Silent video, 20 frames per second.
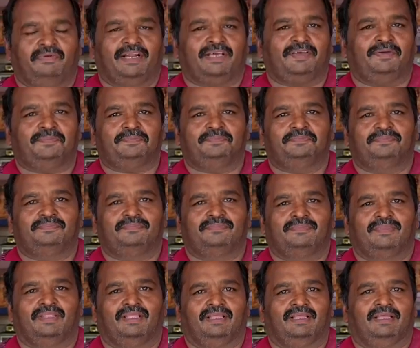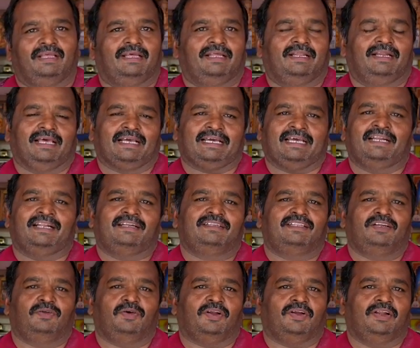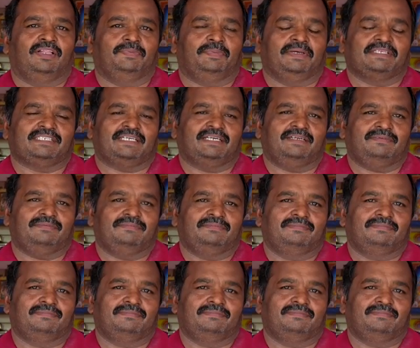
வணக்கம் நான் கண்ணன் திருவாரூர்லேருந்து பேசுகிறேன்